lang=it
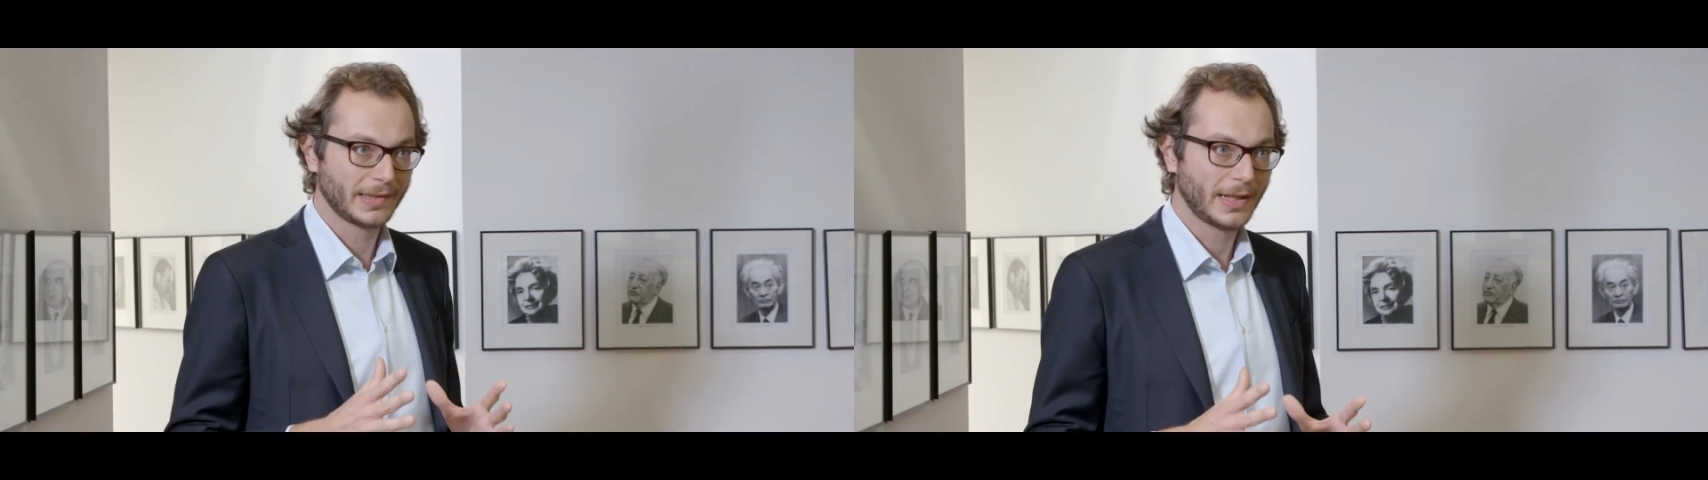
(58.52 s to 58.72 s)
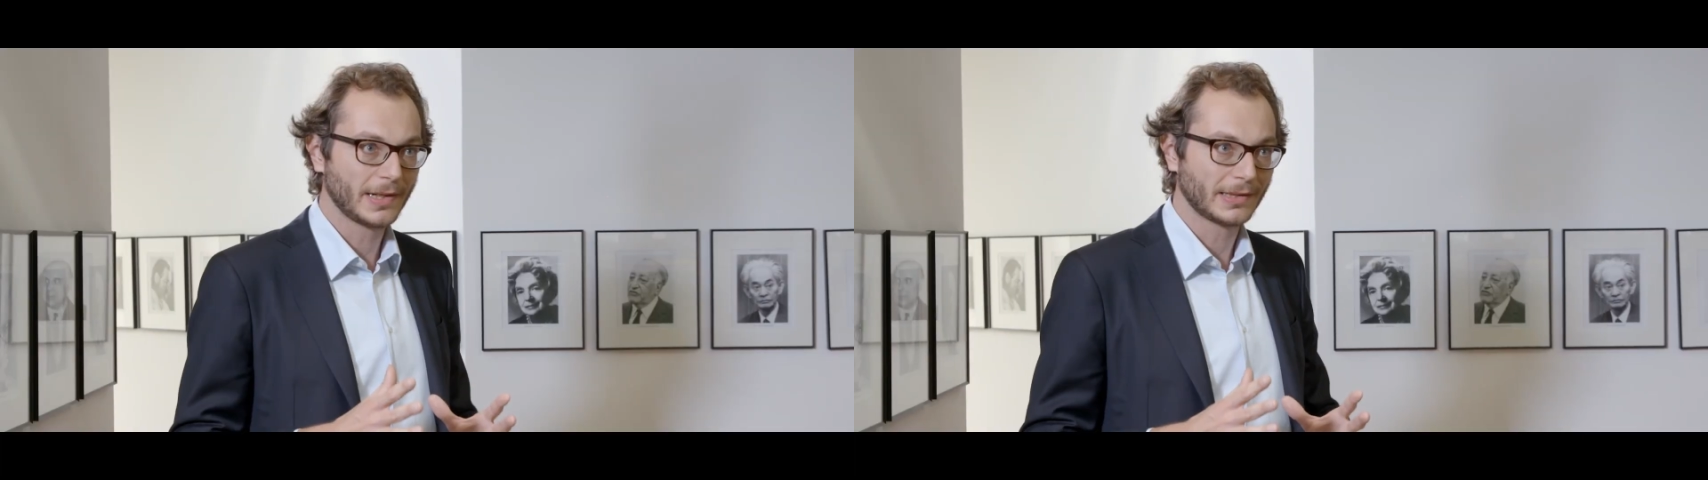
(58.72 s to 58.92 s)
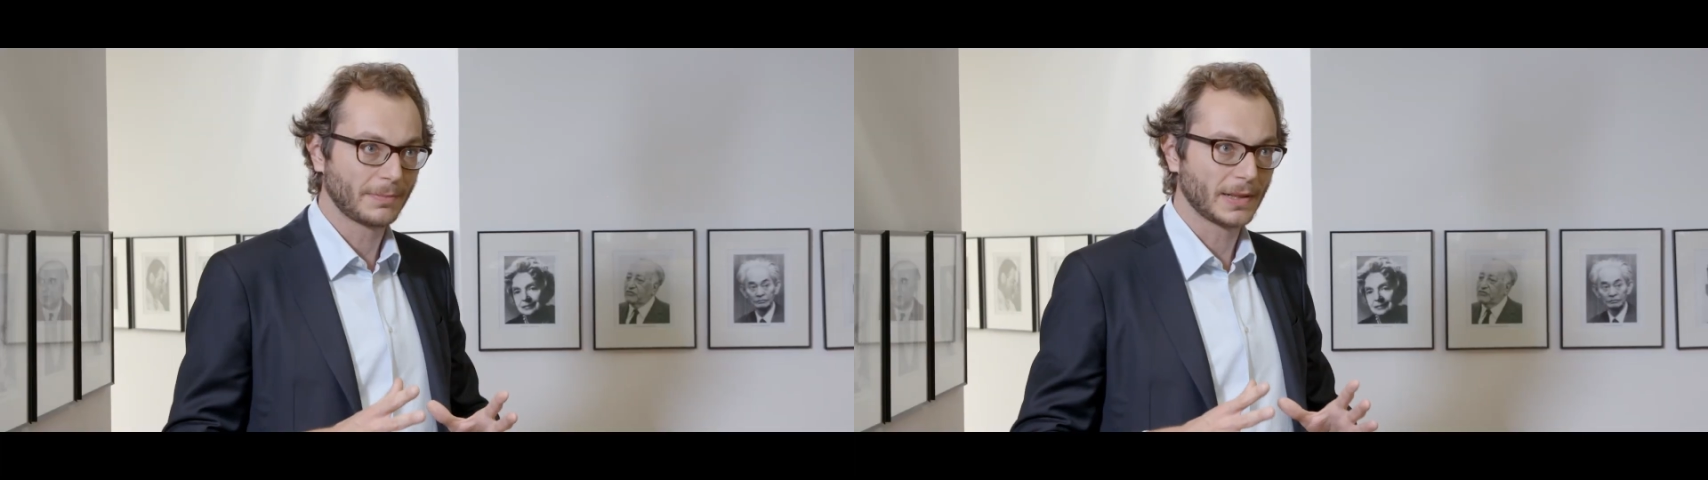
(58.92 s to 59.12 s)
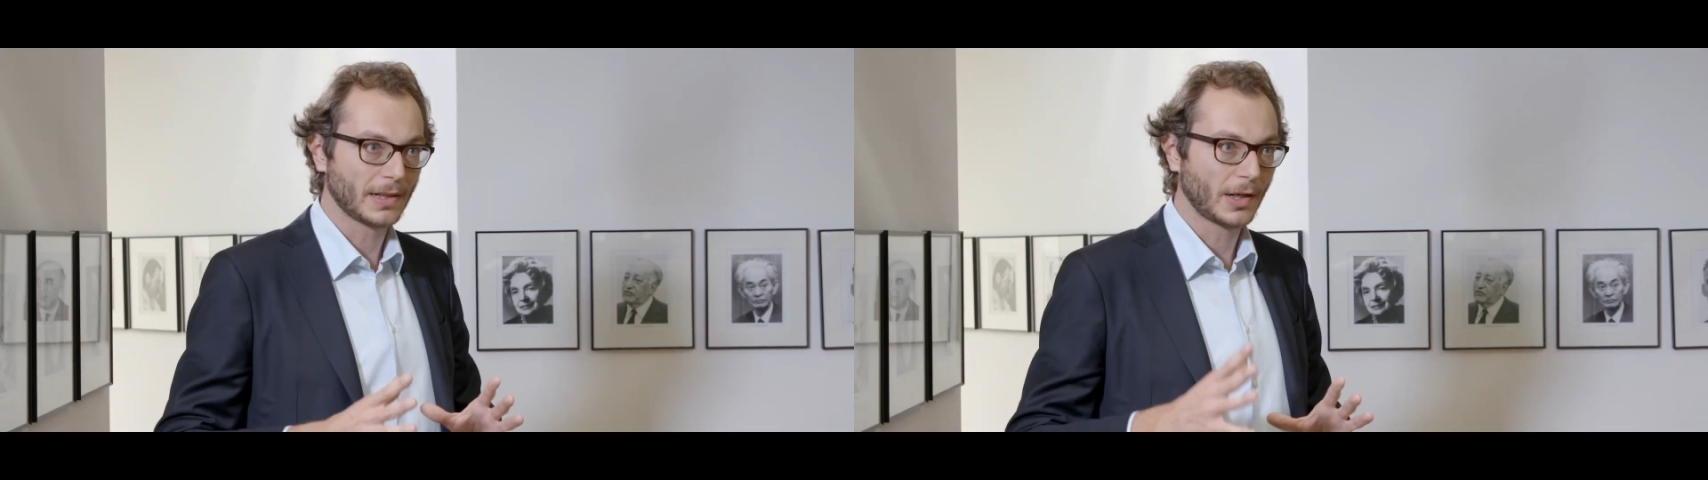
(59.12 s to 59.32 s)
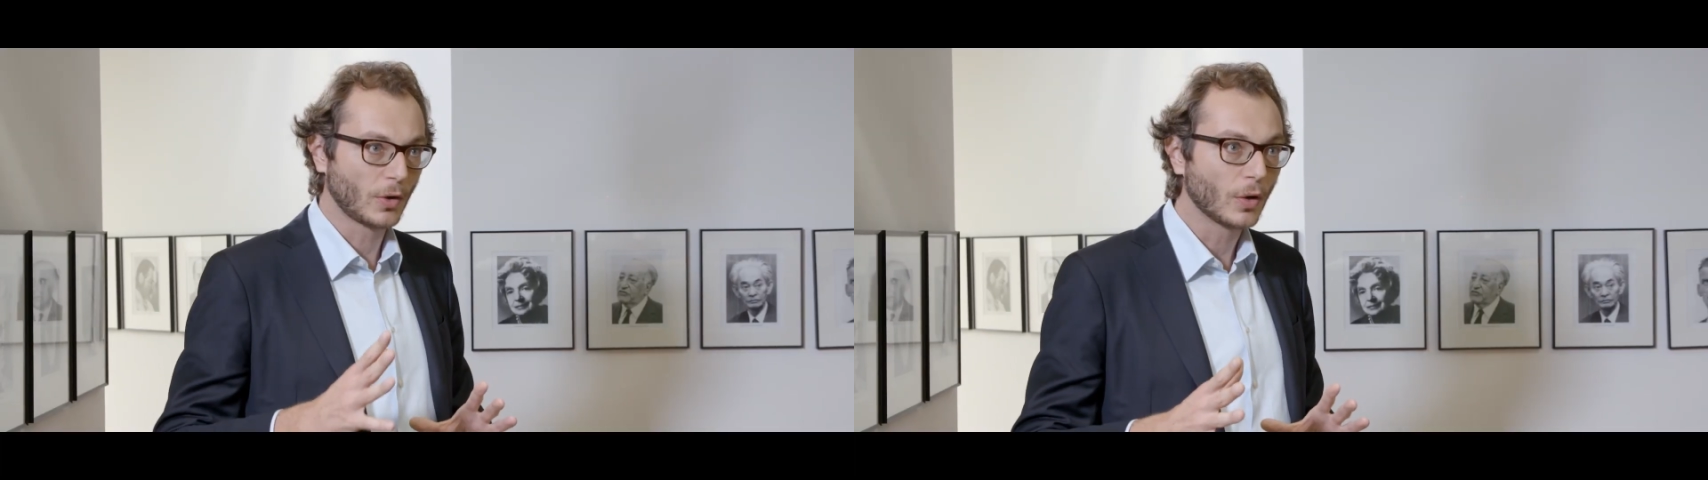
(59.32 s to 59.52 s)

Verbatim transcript: mestiere saperla